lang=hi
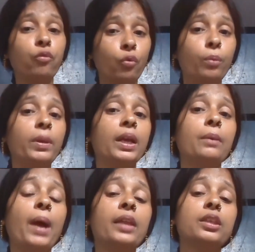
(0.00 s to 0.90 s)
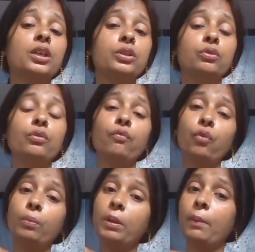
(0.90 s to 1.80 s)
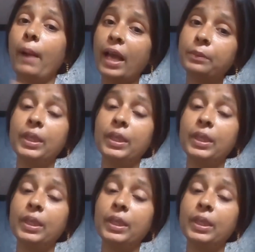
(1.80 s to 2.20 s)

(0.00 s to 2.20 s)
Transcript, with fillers: फ़ोन पे अगर बात करती हूँ तो फ़ोन पे मैं बात